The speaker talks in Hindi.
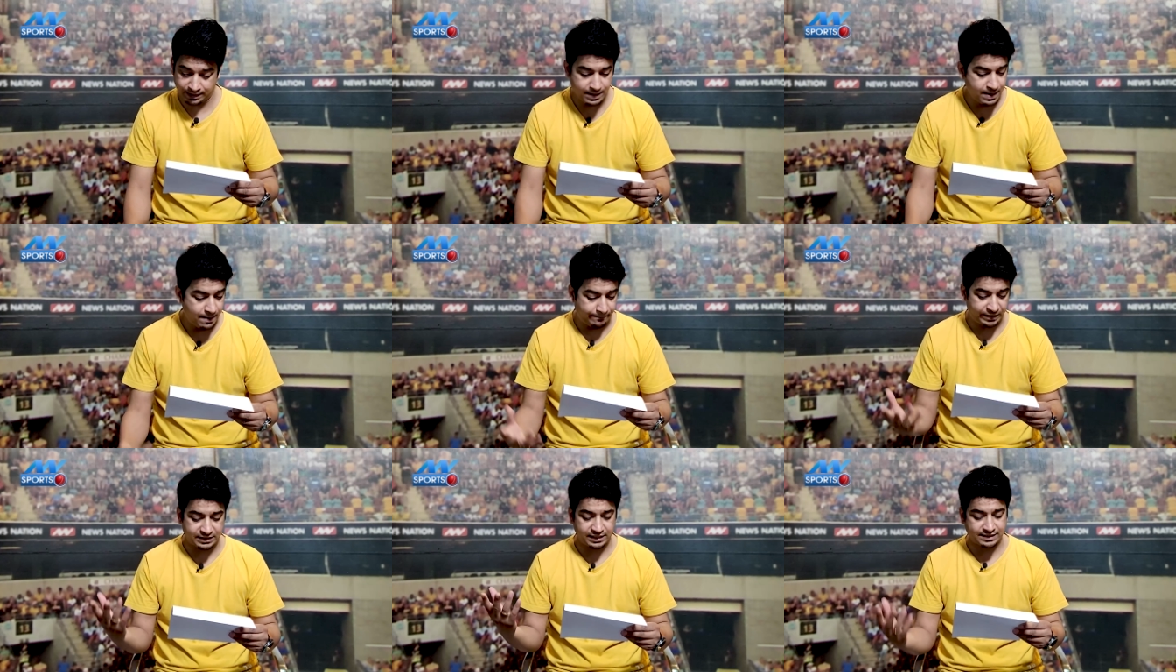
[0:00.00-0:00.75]
हैं
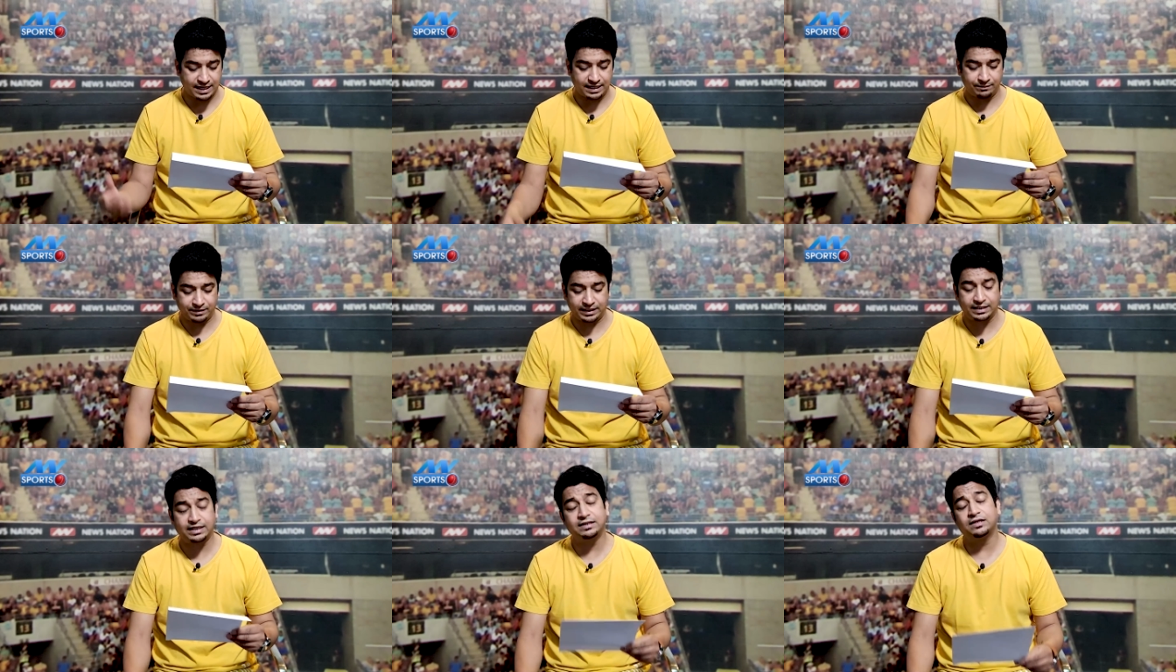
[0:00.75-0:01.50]
पिछले साल हमने
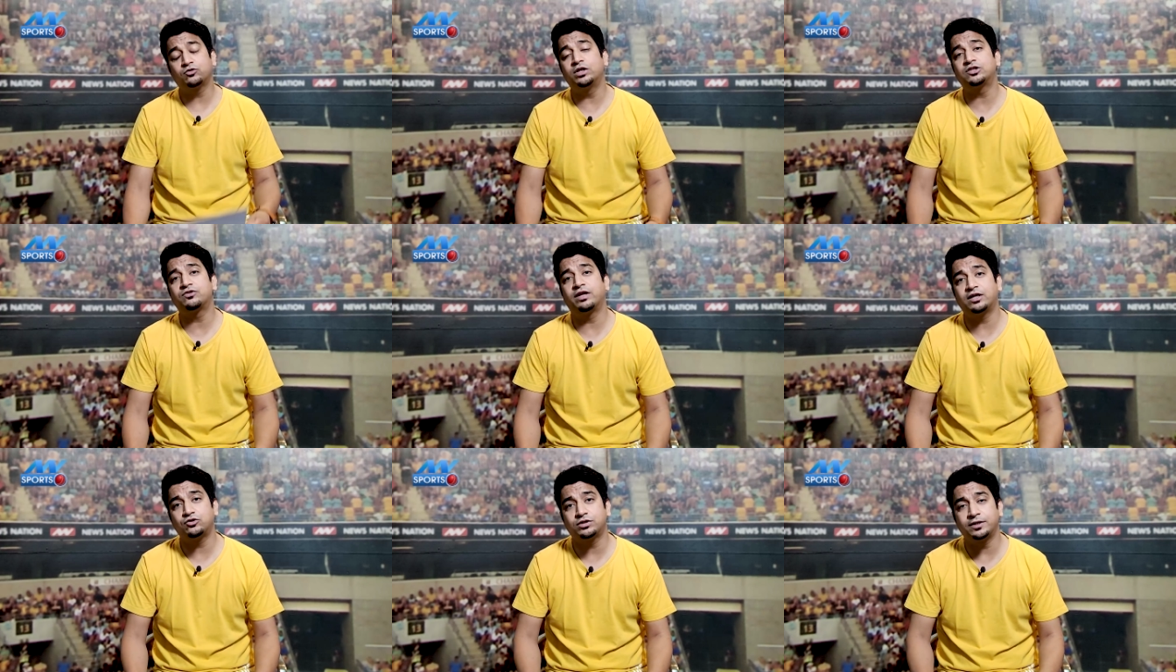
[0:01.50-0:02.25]
देखा था सुरेश
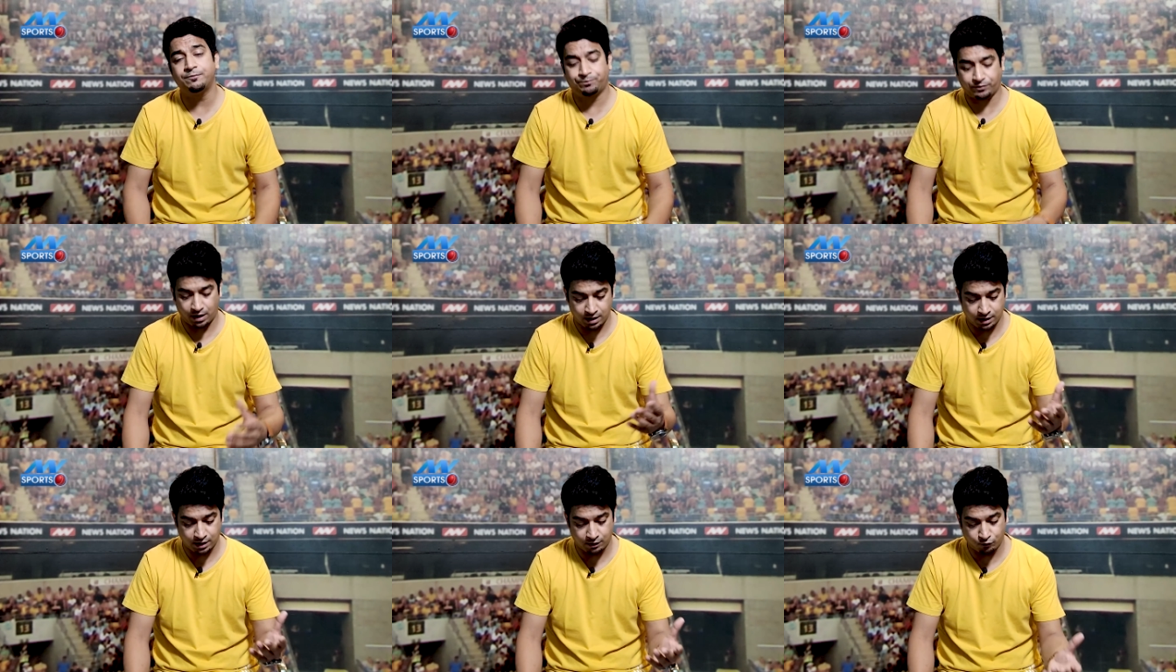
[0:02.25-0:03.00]
रैना जो थे
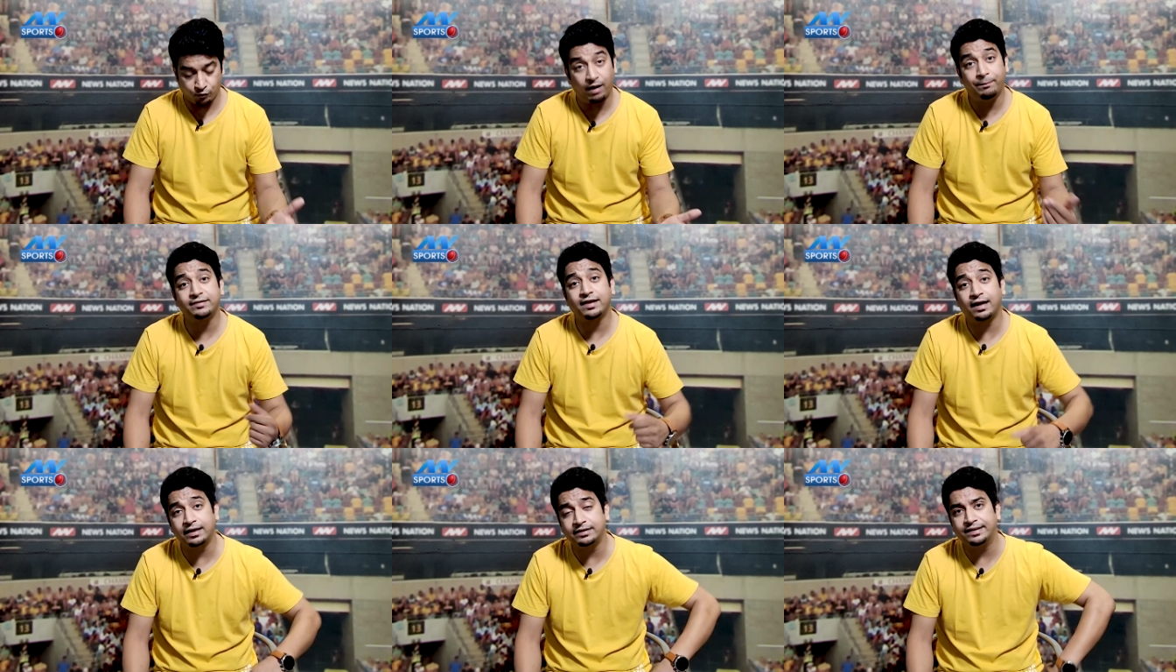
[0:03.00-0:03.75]
आ, वो वापस
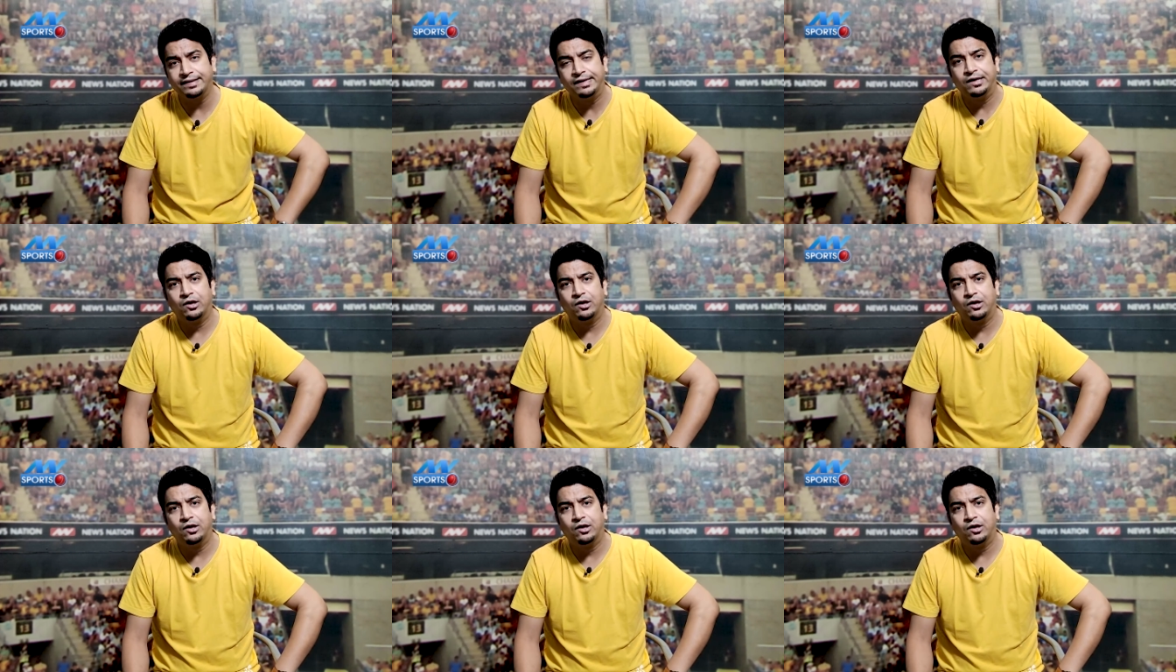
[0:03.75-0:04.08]
आ गए थे